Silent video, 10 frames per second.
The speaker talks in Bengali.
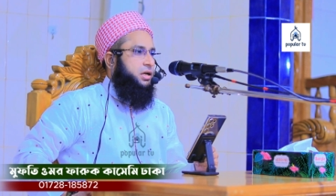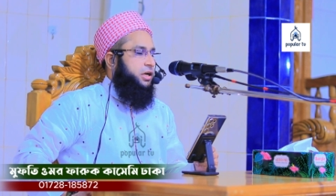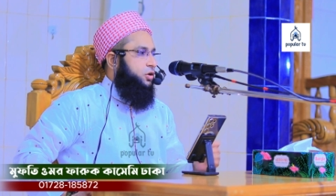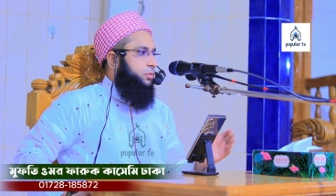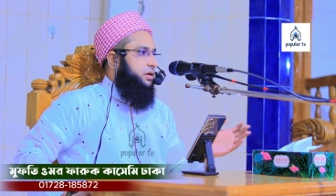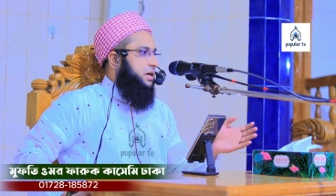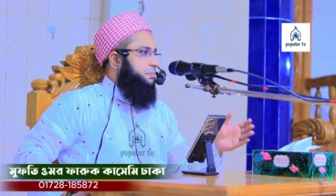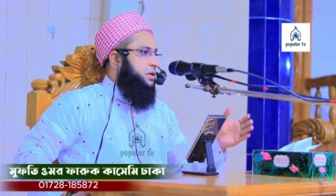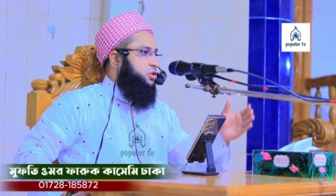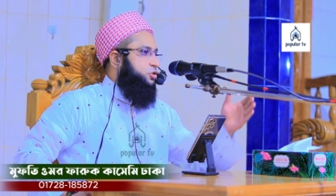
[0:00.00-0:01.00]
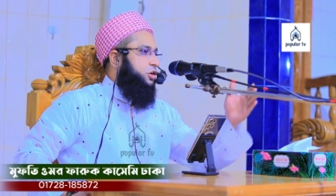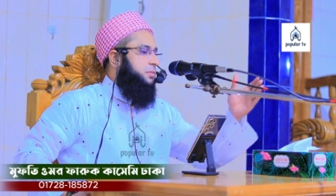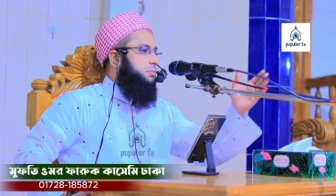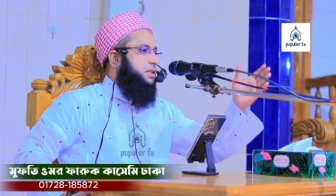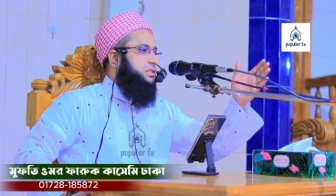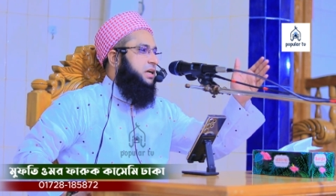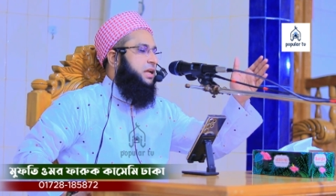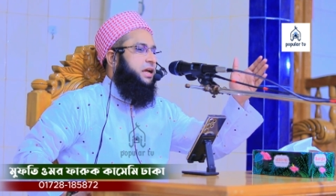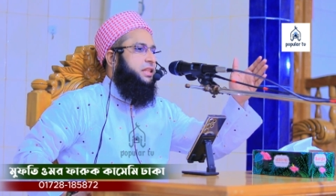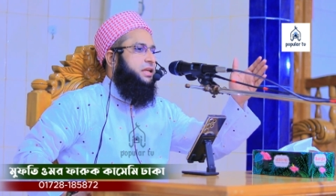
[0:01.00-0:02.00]
হে রবি আপনি সুসংবাদ
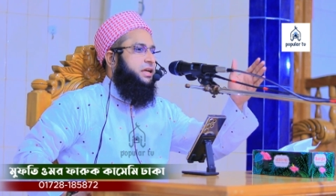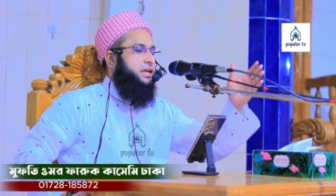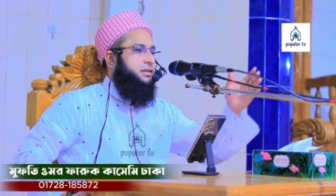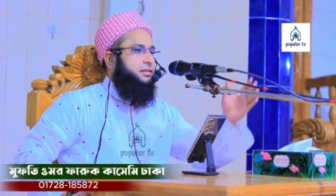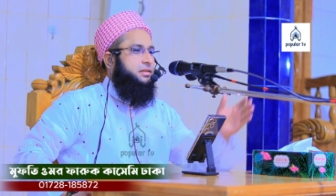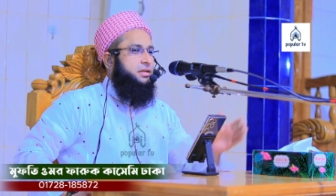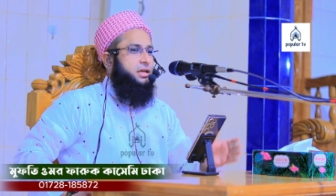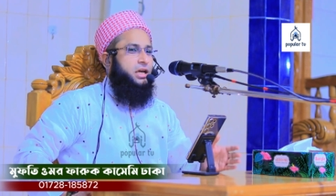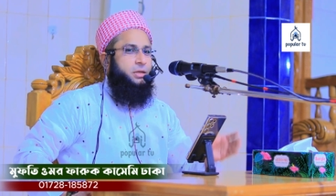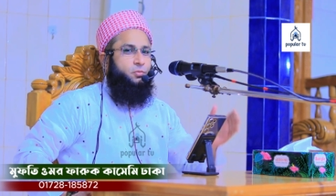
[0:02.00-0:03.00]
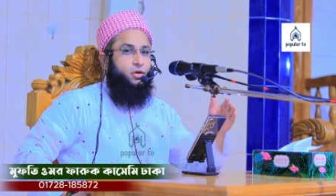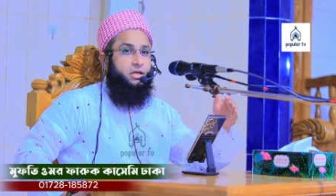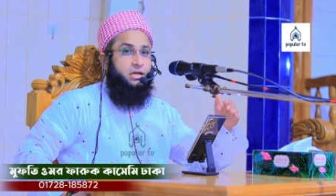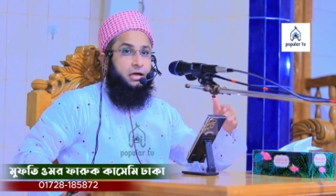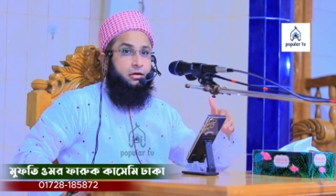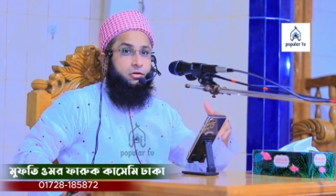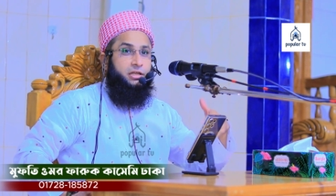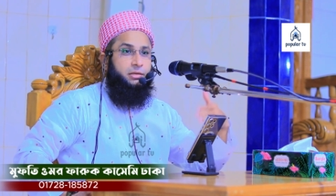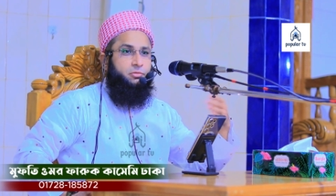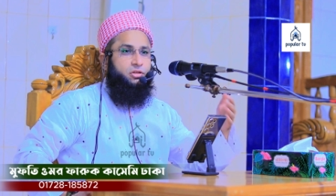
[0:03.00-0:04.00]
জানায় দেন এই
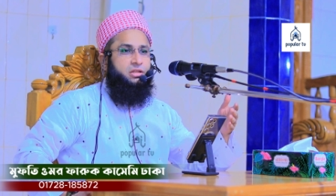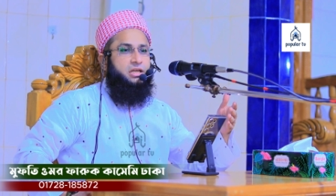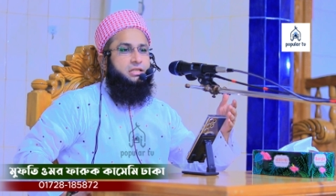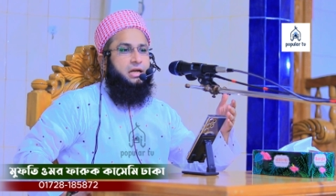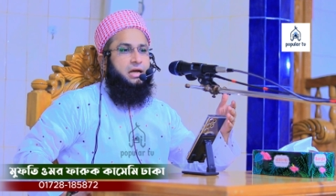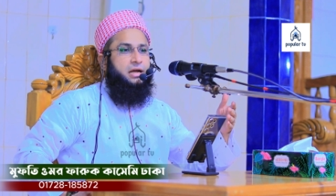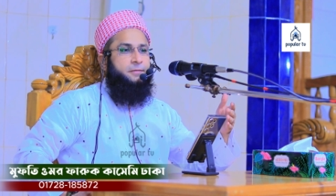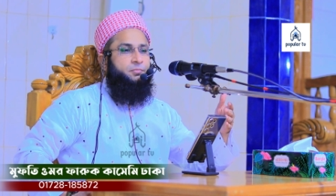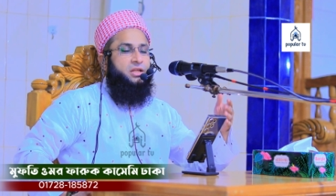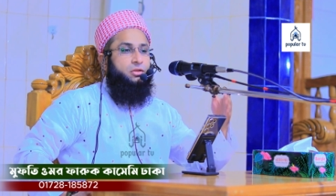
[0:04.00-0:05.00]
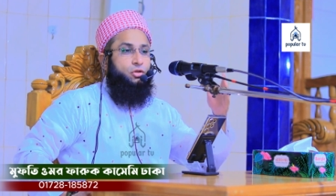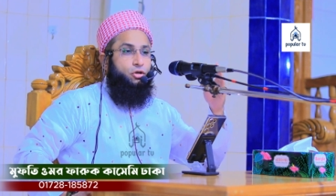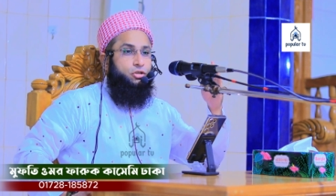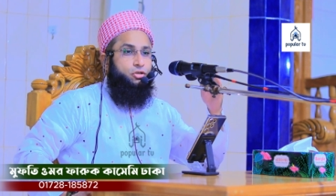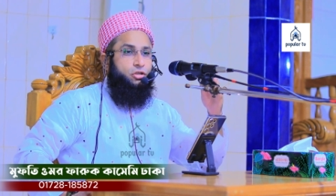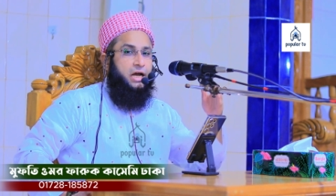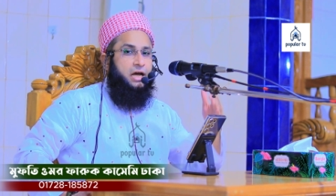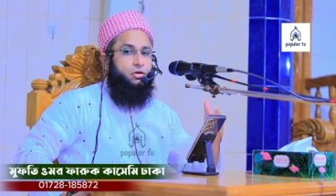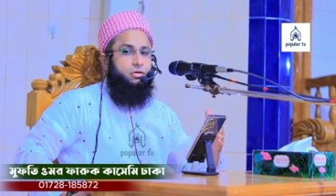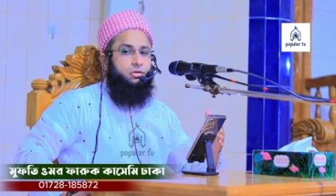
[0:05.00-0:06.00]
পরীক্ষাগুলির মধ্যে যারা ধৈর্য
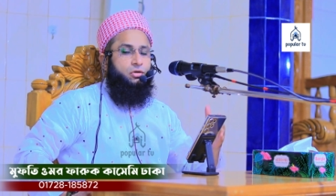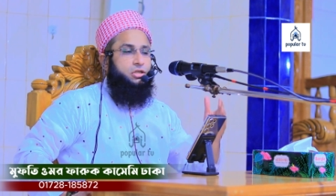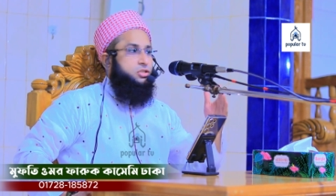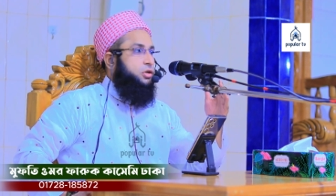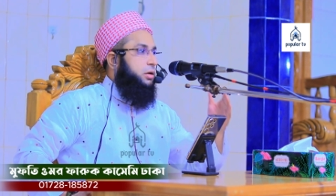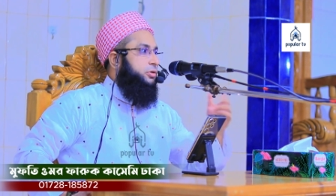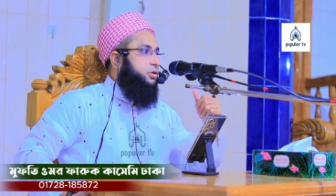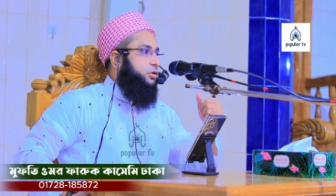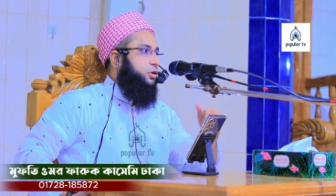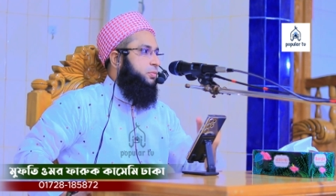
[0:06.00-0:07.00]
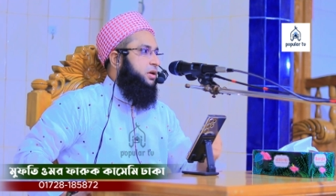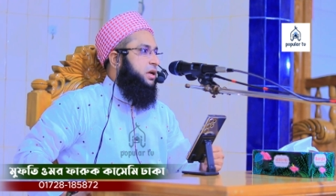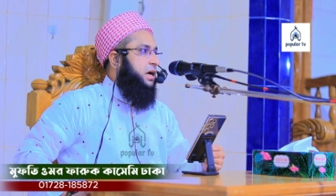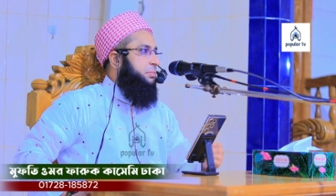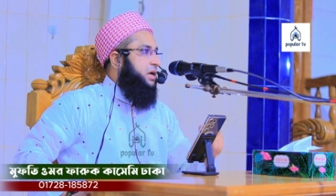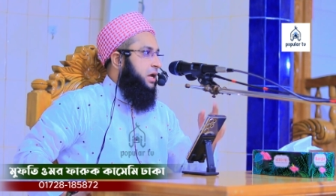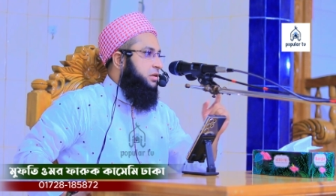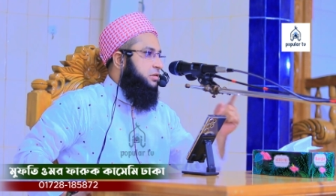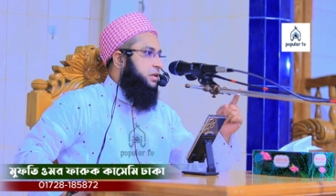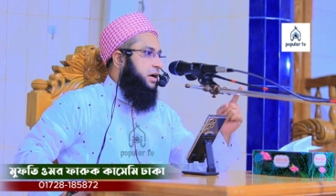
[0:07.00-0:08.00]
ধারণ করে সবর করবে আমি
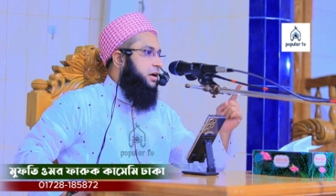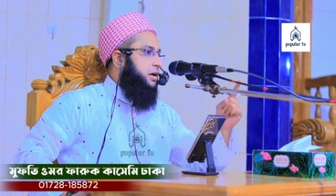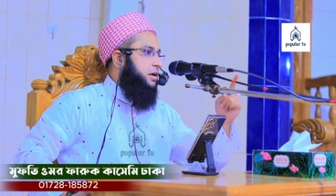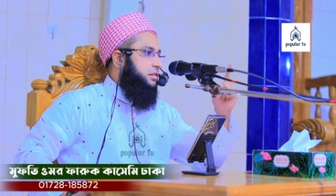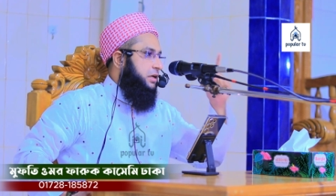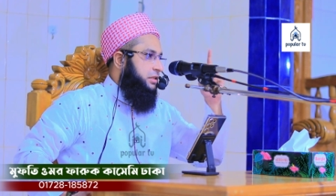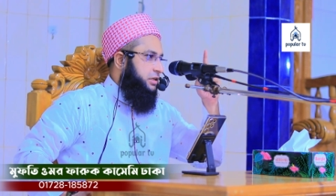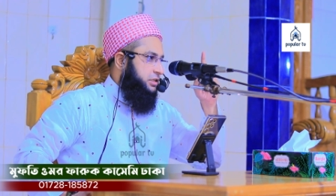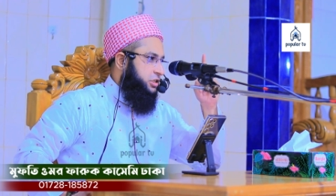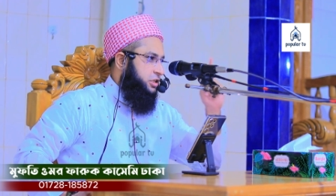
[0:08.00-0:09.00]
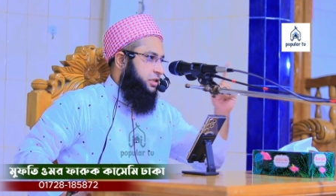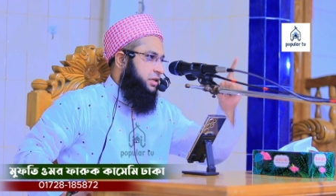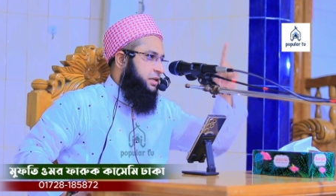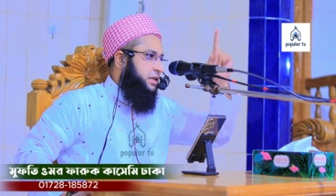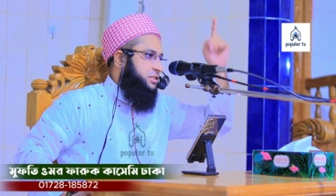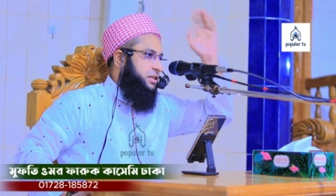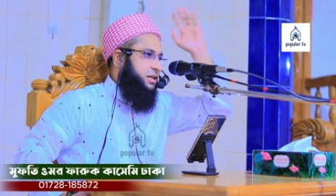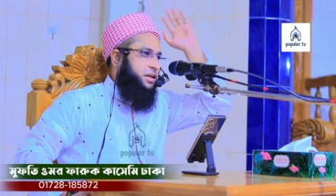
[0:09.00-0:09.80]
আল্লাহ তাদের সাথেই আছি